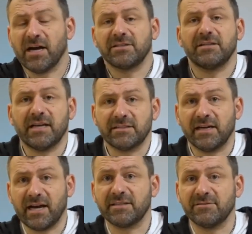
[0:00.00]
каждый раз
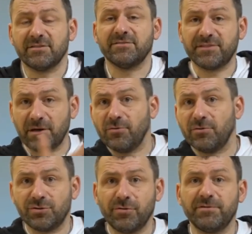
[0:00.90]
оказываться в
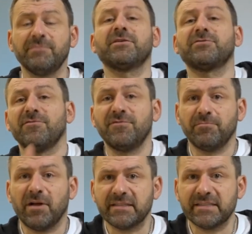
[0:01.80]
такой жопе и потом
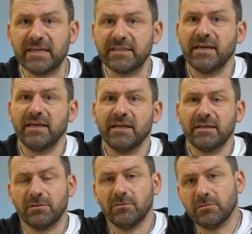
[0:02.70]
выползать,
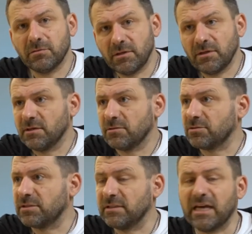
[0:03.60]
ну,
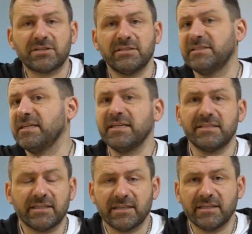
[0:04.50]
слушайте, наши
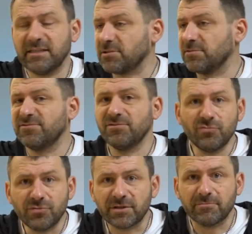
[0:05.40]
дети тогда, наши
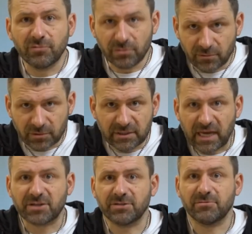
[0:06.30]
внуки будут вот
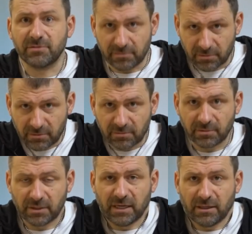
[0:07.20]
так же вот, вот,
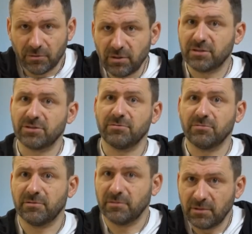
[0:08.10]
вот но это же
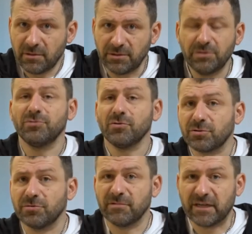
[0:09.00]
вот не то,
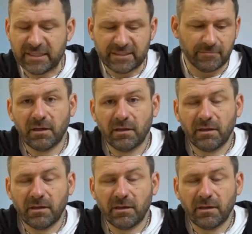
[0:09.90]
что мы хотим.